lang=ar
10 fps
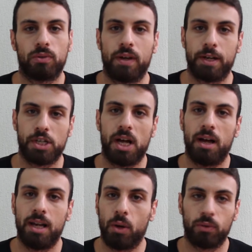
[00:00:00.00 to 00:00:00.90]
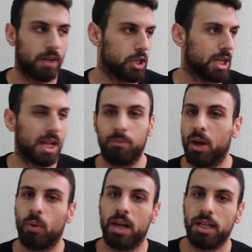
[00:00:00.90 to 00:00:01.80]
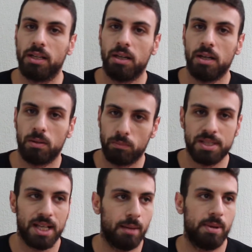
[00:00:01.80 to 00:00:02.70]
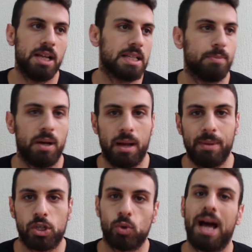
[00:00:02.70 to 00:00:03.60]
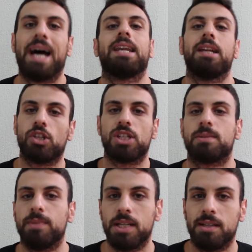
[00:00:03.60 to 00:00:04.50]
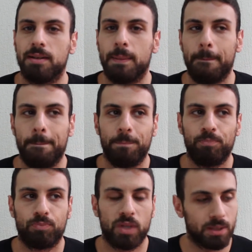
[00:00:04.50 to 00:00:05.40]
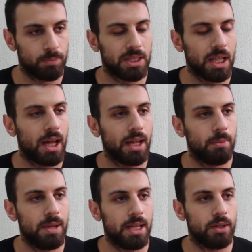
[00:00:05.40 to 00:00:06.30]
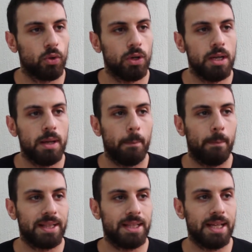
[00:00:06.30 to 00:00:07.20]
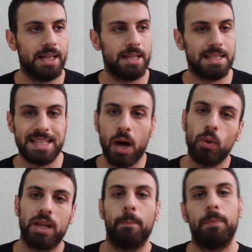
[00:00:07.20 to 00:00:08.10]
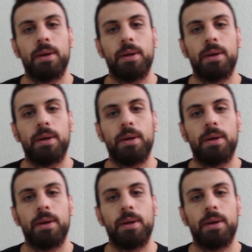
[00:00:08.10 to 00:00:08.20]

اتفرج على حالي او اتفرج على العالم اللي حوالي بزعل عبالي اسبح عبالي شوي احرك جسمي بتطلع انا بلاقي انه بدي زورب